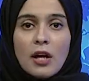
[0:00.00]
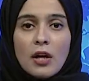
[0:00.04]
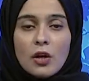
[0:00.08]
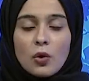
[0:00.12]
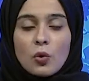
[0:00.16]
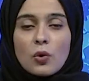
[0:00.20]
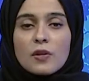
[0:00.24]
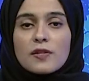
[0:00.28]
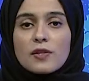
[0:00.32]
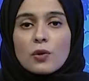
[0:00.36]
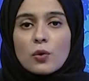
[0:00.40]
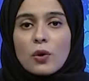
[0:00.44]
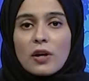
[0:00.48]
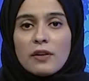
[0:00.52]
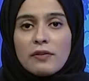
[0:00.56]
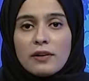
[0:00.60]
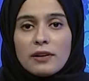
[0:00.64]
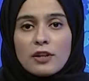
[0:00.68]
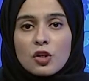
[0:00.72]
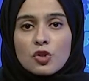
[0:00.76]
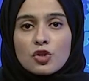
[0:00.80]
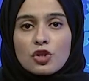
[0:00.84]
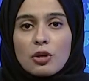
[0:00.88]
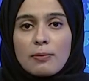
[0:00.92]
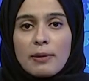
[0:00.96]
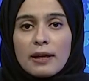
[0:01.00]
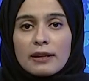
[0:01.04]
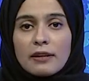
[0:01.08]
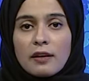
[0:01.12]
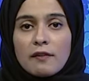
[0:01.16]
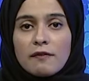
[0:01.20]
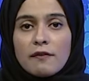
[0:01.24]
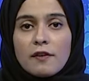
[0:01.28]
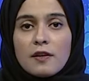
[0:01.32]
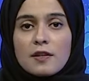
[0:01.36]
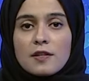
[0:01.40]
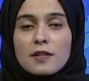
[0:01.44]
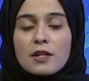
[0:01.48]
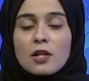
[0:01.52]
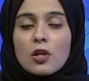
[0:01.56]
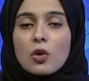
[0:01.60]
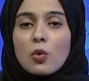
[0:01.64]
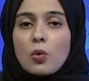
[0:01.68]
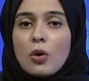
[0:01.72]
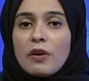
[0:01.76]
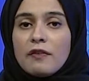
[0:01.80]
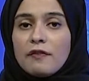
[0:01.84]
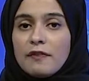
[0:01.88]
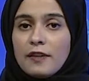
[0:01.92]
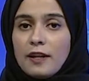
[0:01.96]
نواصل هذه النشرة بعد الفاصل
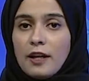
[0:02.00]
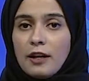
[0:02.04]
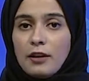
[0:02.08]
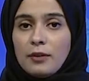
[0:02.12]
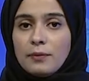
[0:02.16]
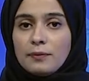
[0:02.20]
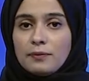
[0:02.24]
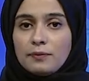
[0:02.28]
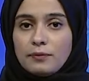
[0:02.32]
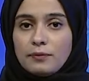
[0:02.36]
وفيها